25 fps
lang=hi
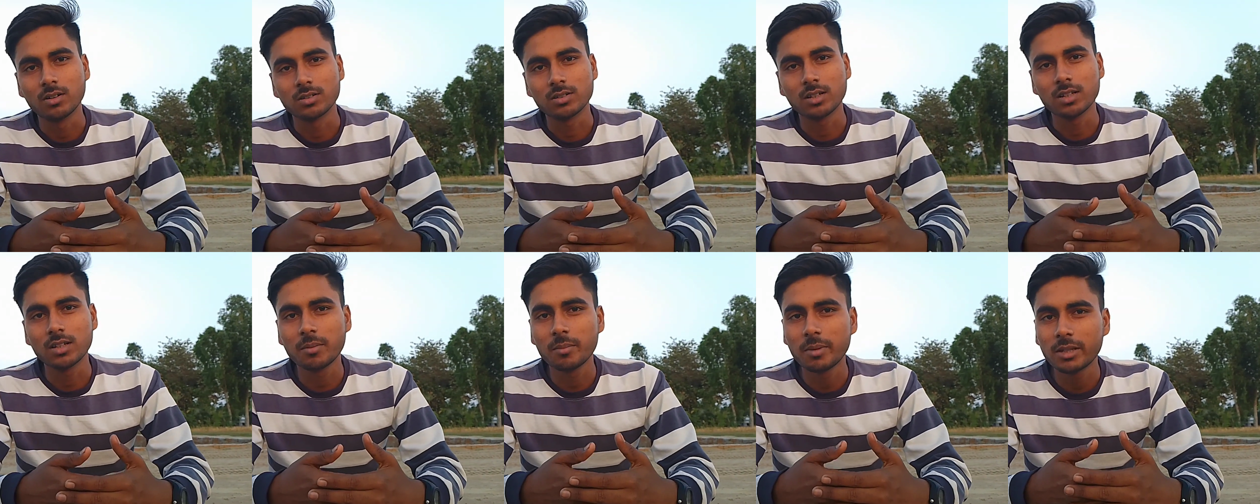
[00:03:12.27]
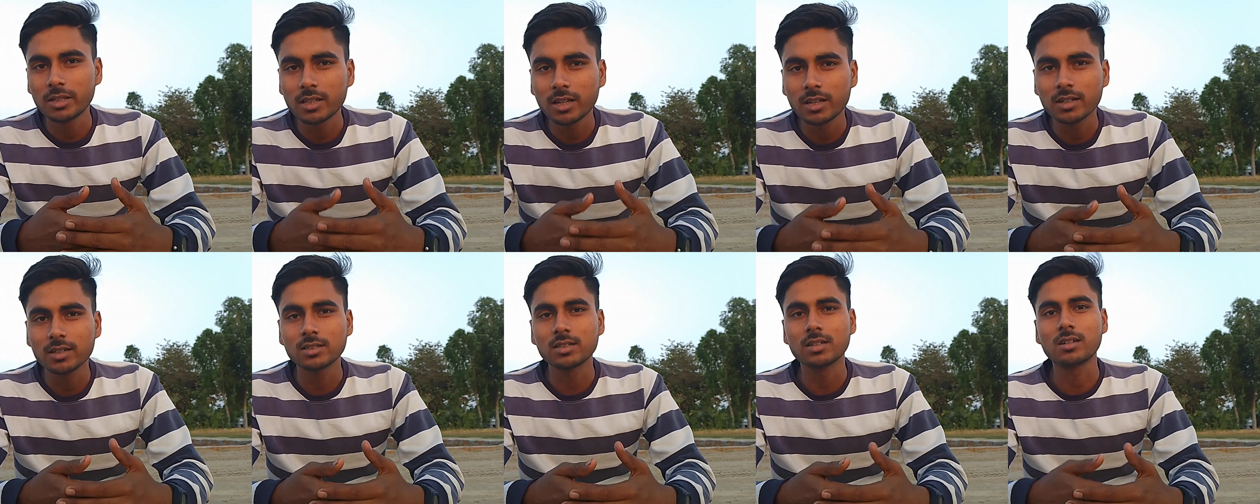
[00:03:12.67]
और चलिए
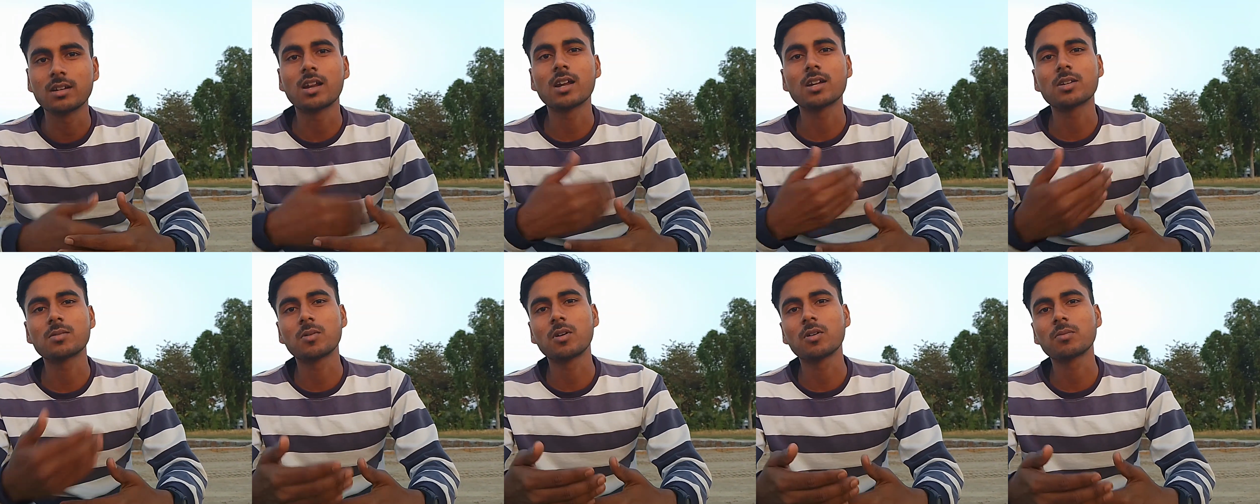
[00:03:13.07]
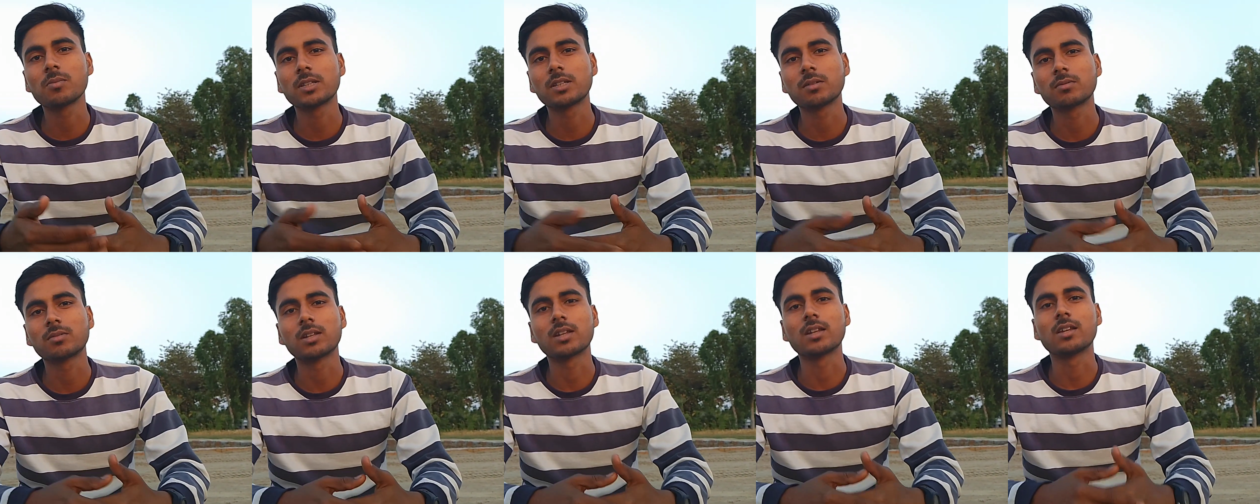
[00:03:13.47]
मिलते हैं किसी नेक्स्ट
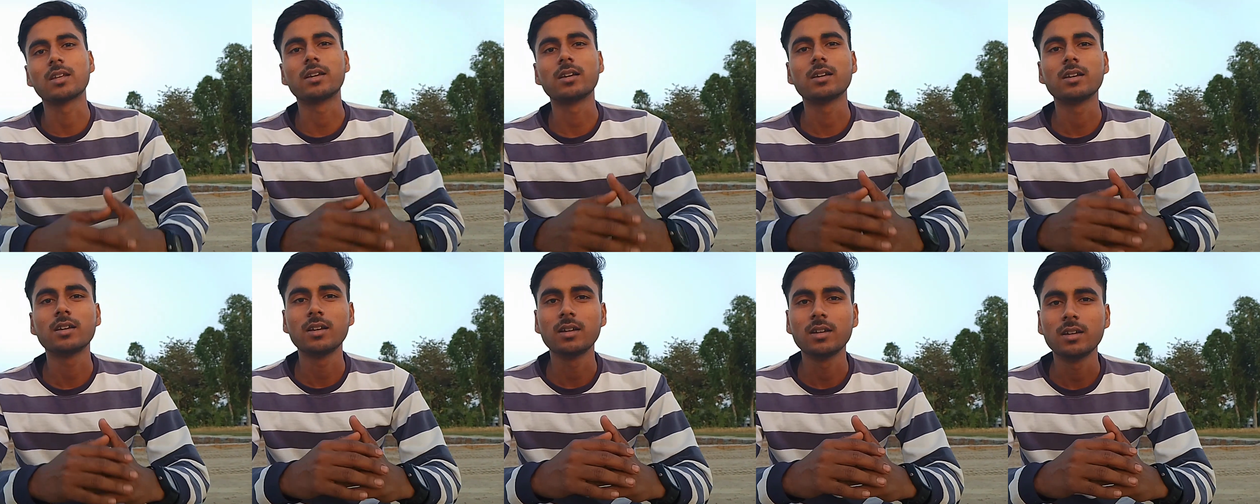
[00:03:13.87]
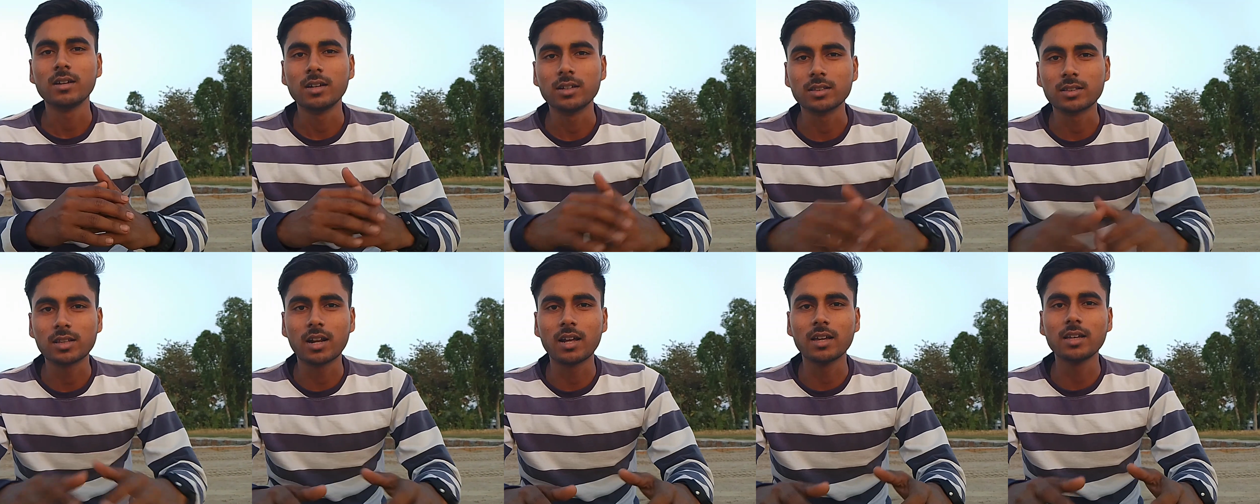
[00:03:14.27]
ब्लॉग में तब तक लिए
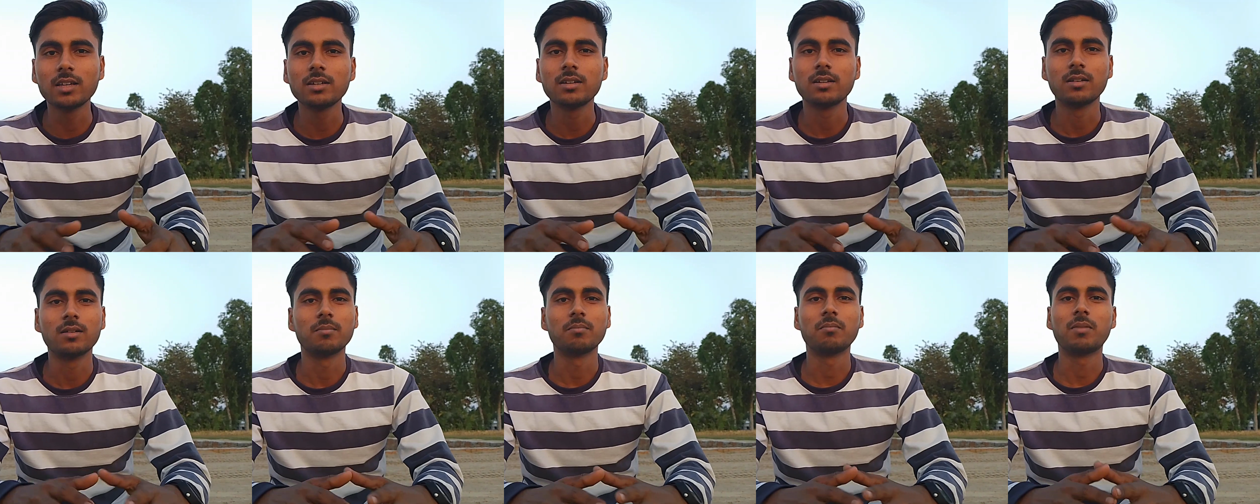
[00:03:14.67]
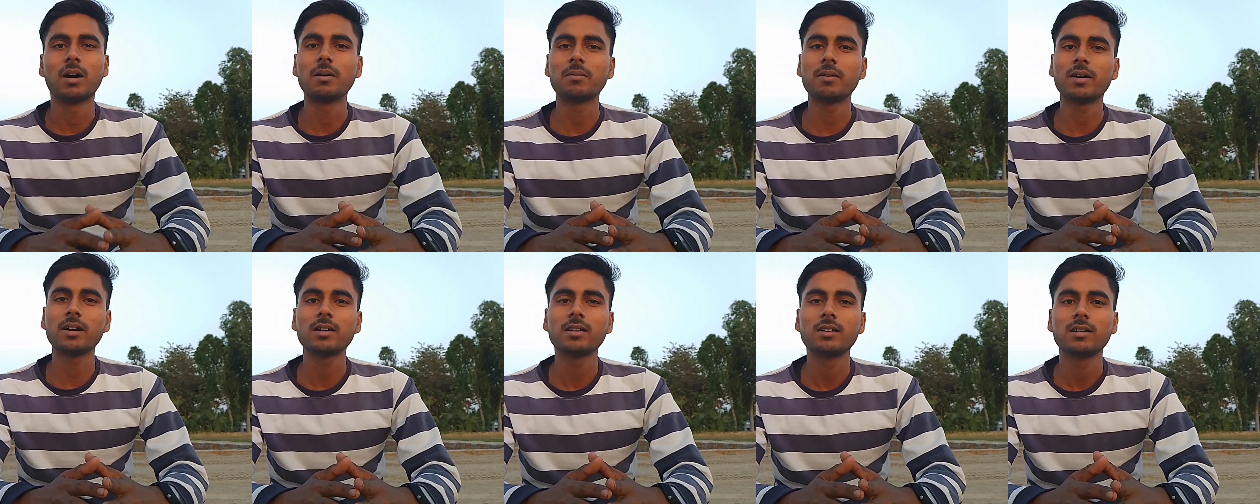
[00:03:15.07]
इतना ही
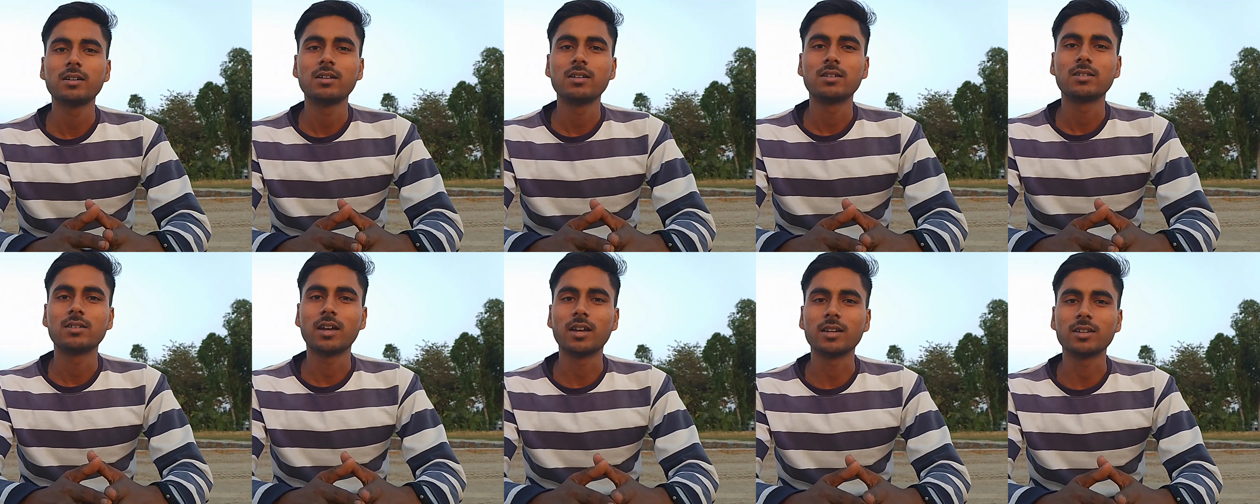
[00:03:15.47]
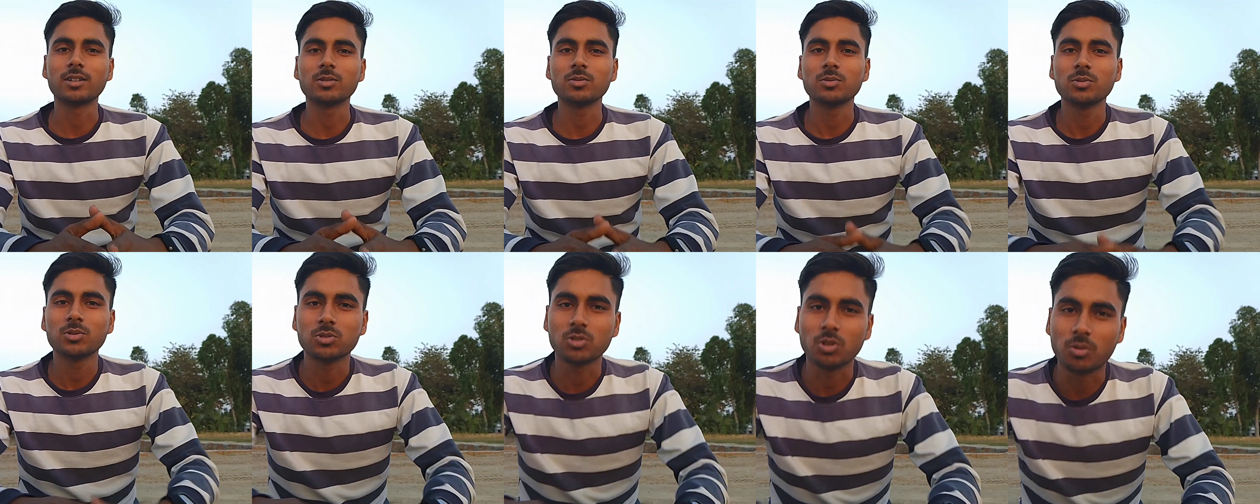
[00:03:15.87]
बाय बाय
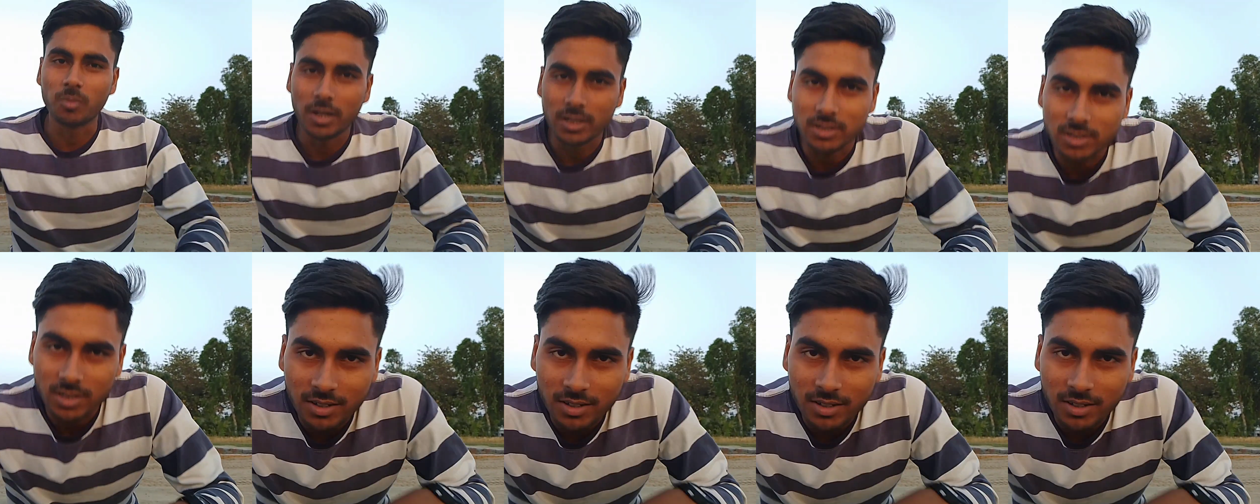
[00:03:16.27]
थैंक यू सो